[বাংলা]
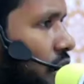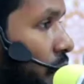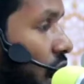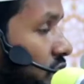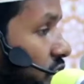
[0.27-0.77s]

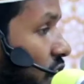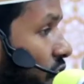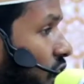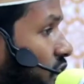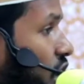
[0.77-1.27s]
মা
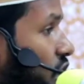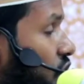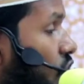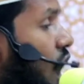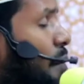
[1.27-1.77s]
সাফারাতিল
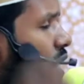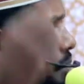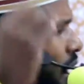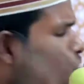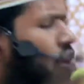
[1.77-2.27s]
কিরামিল
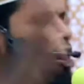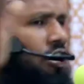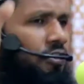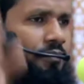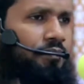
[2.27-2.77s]
বারার
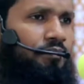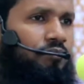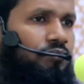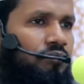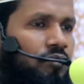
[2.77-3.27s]

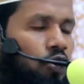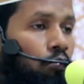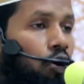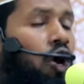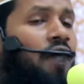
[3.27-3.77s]

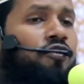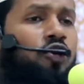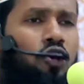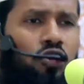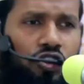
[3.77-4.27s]
বড়
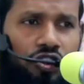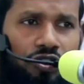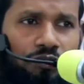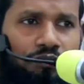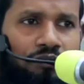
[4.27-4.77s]
আফসোস
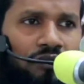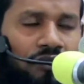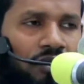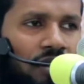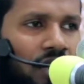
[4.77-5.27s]

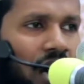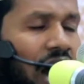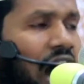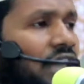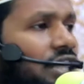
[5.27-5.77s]

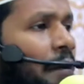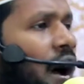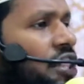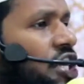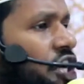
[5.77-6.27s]
আজ
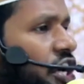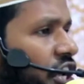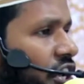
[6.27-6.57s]
আমার দেশে